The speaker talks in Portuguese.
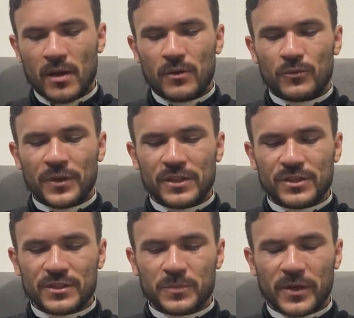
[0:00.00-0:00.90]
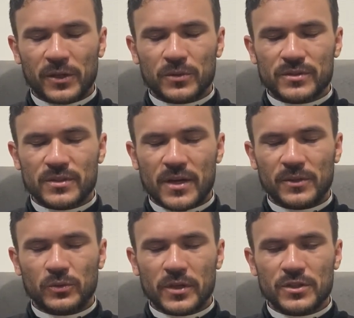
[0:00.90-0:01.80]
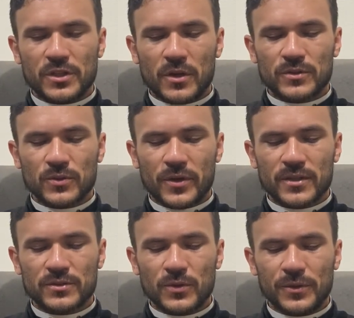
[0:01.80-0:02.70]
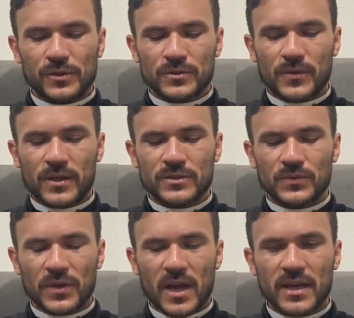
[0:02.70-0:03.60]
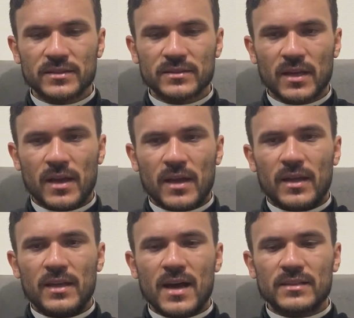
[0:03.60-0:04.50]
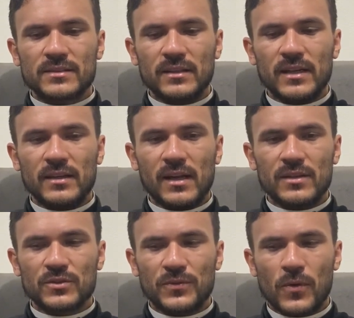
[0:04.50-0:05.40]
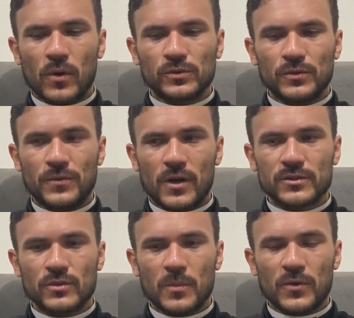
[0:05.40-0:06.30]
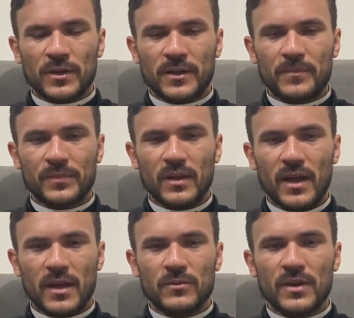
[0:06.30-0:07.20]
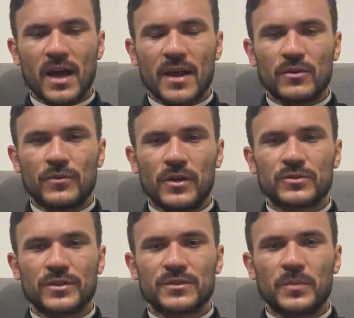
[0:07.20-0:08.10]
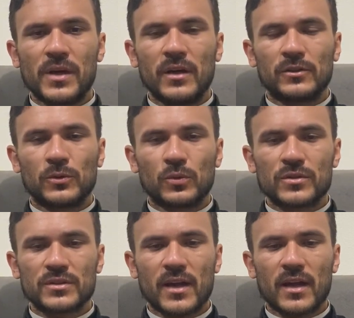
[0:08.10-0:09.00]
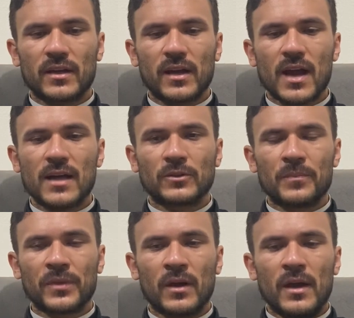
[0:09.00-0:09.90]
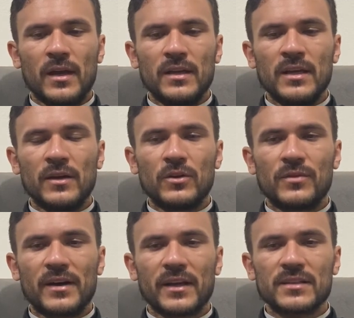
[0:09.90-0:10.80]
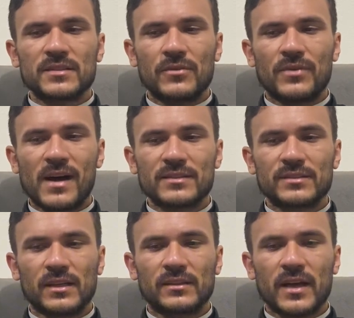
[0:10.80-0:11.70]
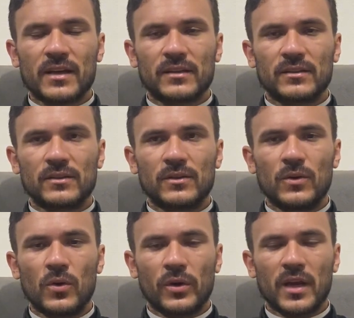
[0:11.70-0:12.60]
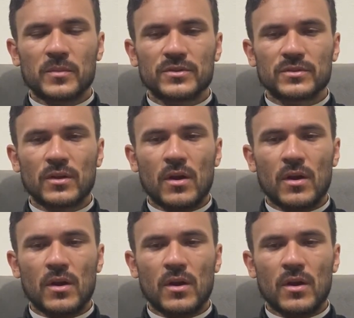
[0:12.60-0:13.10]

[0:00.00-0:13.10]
Vinde, Espírito Santo, enchei os corações dos vossos fiéis e acendei neles o fogo do vosso amor. Enviai o vosso Espírito e tudo será criado, e renovareis a face da terra. Oremos.